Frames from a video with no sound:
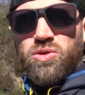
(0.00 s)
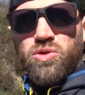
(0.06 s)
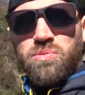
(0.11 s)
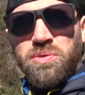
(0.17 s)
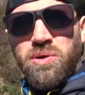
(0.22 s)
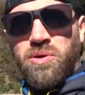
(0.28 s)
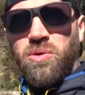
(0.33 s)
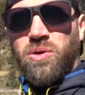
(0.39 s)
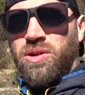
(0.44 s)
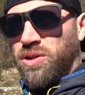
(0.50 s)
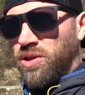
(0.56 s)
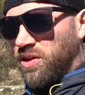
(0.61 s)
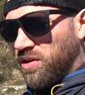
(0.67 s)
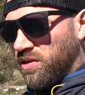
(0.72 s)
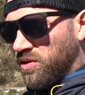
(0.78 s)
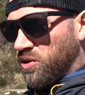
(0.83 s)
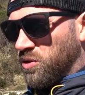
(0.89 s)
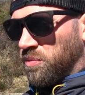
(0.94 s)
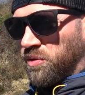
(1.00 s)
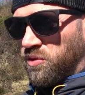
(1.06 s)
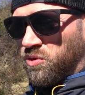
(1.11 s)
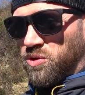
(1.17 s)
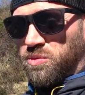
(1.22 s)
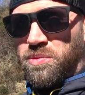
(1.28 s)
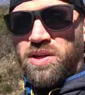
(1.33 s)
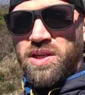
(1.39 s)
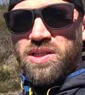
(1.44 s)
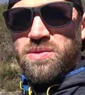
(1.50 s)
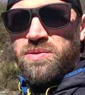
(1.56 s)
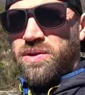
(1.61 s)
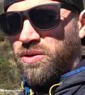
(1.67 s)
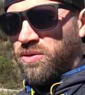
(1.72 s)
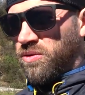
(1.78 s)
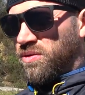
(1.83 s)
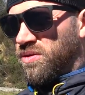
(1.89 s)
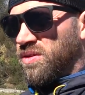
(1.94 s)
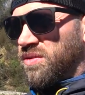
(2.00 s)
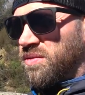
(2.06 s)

супер город, чтобы на него смотреть сверху.